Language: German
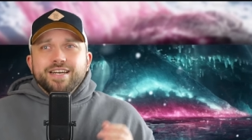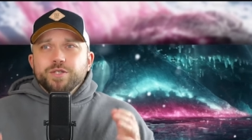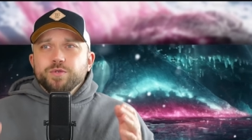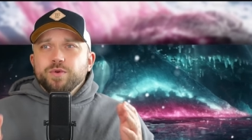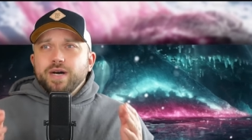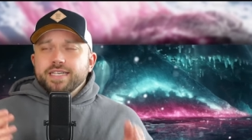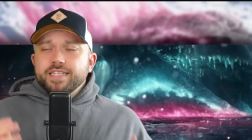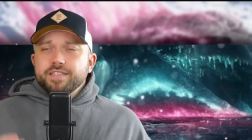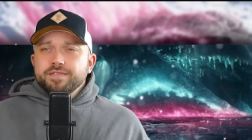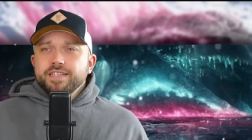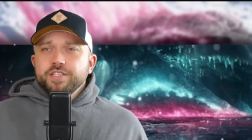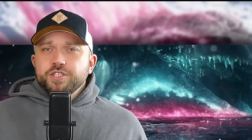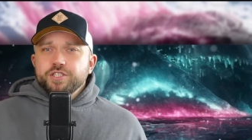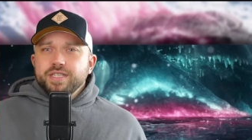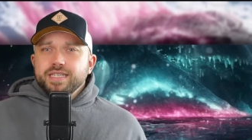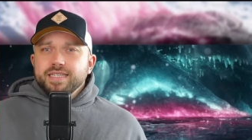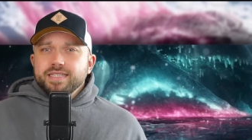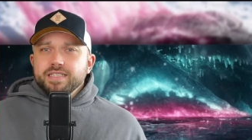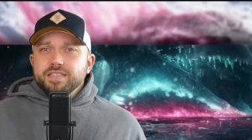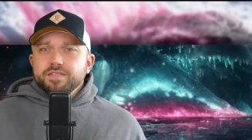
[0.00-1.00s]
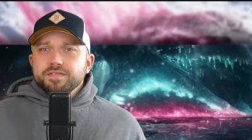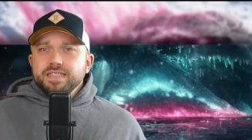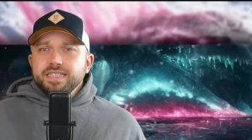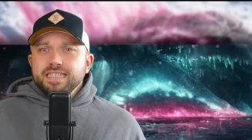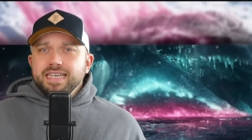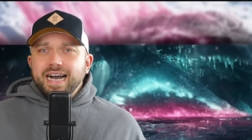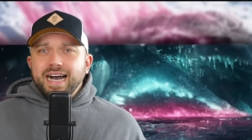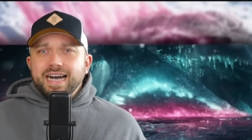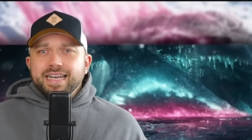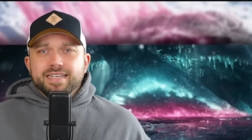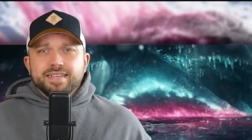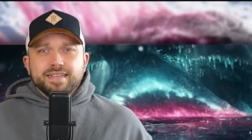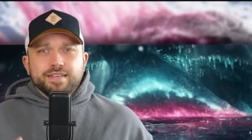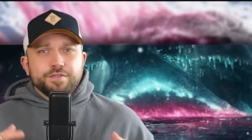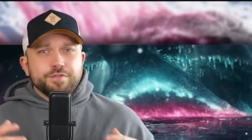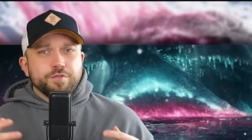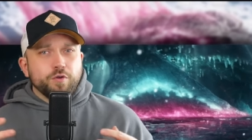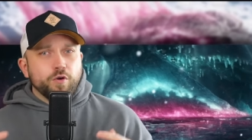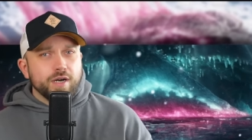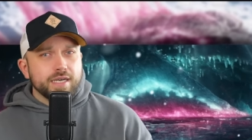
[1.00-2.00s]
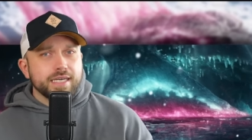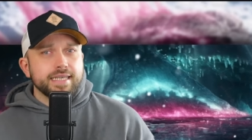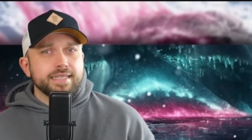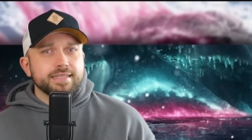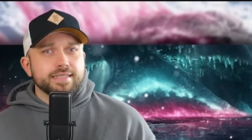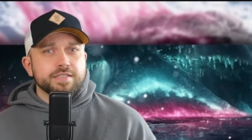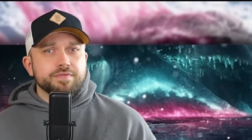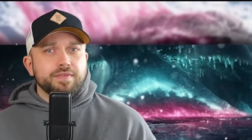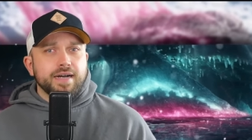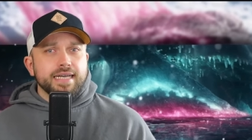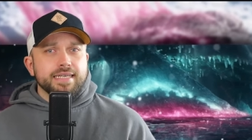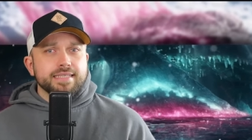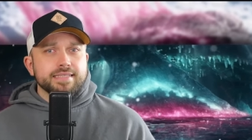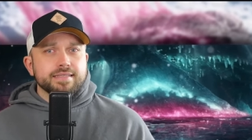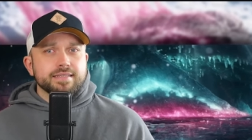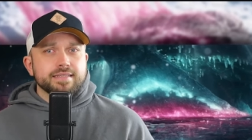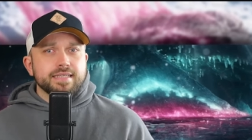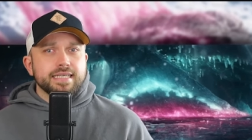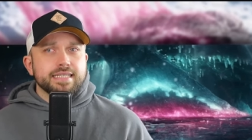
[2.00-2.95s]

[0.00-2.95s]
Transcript: Nur hat Twitch irgendwie andere Vorgehensweisen